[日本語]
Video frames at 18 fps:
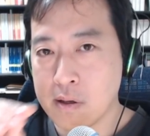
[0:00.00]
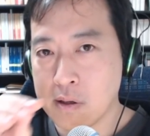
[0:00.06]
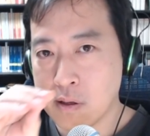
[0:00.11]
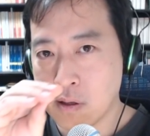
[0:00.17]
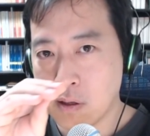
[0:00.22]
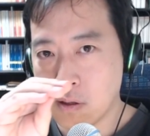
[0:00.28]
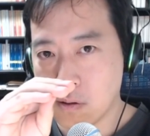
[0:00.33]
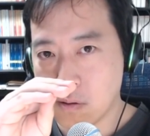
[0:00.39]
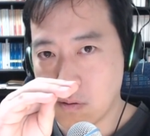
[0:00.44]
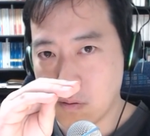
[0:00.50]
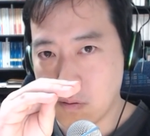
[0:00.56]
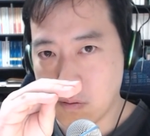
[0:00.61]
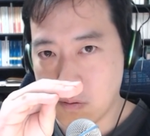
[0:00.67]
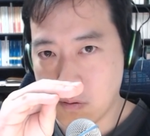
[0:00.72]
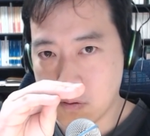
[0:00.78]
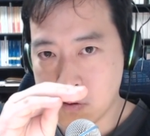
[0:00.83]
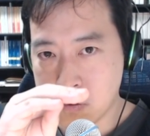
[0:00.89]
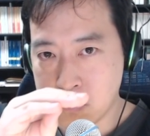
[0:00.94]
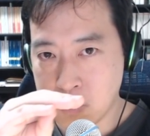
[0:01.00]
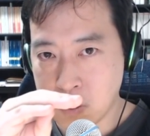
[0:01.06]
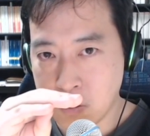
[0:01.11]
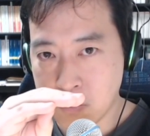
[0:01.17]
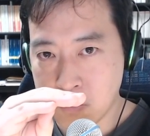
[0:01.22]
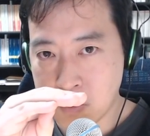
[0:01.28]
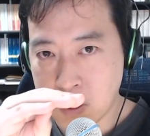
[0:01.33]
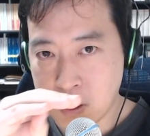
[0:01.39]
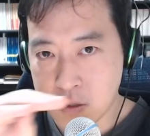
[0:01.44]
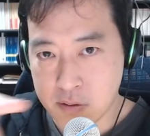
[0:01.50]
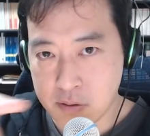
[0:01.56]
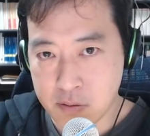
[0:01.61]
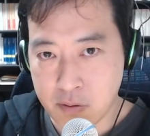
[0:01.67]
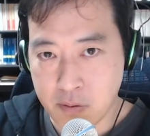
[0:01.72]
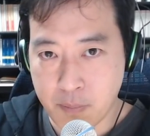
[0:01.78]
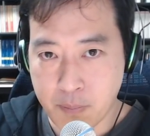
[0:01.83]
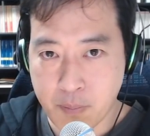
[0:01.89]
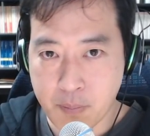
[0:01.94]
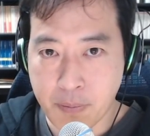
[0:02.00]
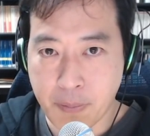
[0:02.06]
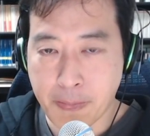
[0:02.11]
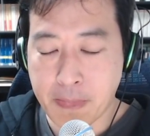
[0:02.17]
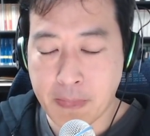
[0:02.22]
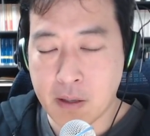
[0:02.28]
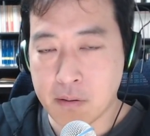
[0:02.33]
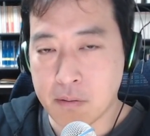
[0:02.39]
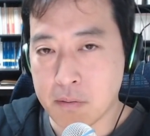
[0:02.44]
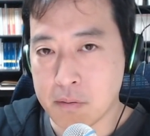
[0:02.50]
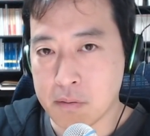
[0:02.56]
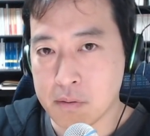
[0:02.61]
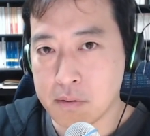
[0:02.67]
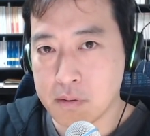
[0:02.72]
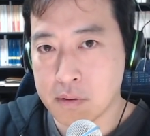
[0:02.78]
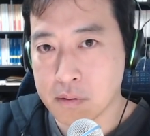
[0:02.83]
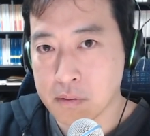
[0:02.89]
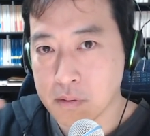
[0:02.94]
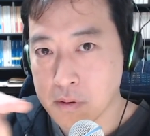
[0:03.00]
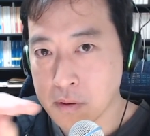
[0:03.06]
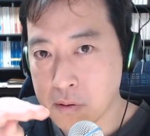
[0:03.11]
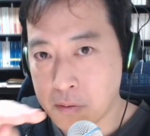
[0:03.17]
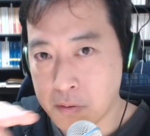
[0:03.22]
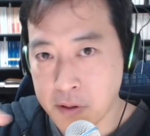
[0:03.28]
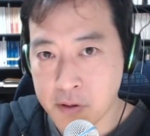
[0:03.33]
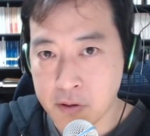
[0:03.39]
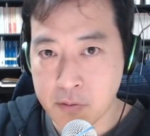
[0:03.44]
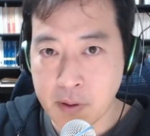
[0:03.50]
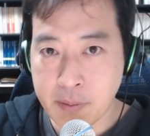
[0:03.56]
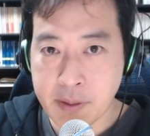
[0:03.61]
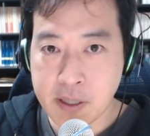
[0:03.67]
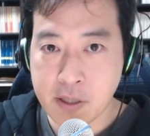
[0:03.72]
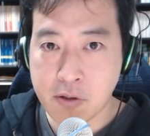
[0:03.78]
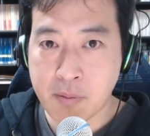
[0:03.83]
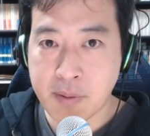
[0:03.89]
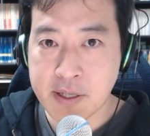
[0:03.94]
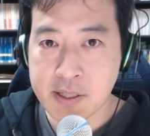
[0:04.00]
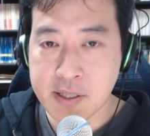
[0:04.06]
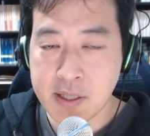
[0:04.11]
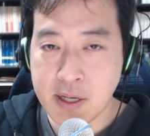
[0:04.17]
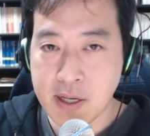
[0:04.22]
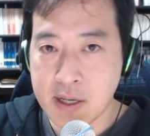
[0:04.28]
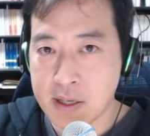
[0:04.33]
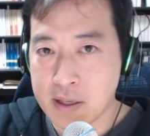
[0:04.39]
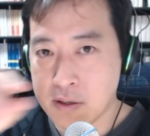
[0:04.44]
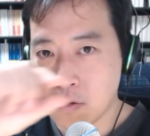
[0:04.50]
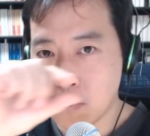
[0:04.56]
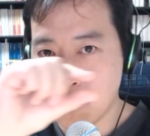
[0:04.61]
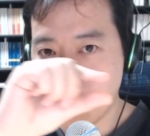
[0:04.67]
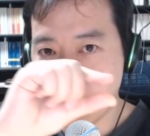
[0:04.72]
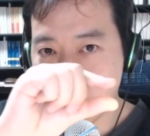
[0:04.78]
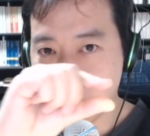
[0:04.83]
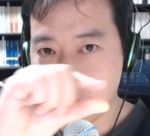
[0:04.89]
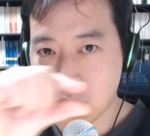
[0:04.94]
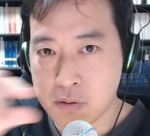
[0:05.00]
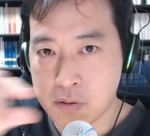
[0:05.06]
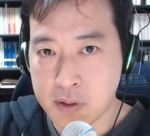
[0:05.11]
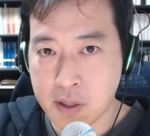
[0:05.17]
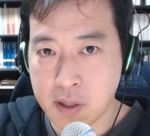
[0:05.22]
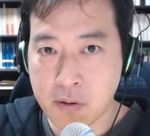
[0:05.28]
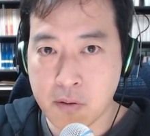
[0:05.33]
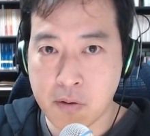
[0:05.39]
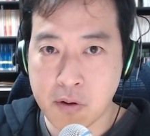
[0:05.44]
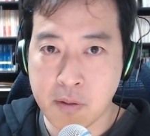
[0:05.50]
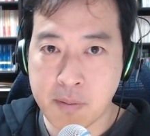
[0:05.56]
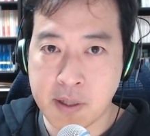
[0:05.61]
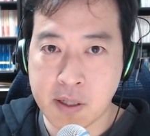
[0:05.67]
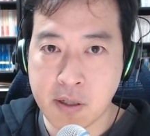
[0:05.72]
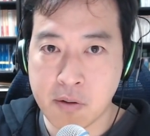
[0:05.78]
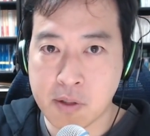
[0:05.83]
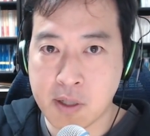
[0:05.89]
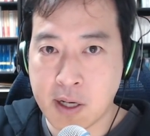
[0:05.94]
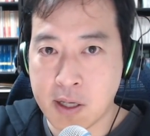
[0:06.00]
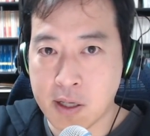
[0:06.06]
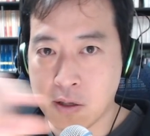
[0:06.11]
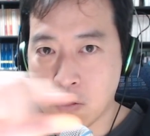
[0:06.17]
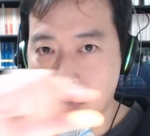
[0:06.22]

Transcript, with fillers: えっと、数キロぐらい、その、あの、氷の上まで飛ばして、海のところから氷までの大気を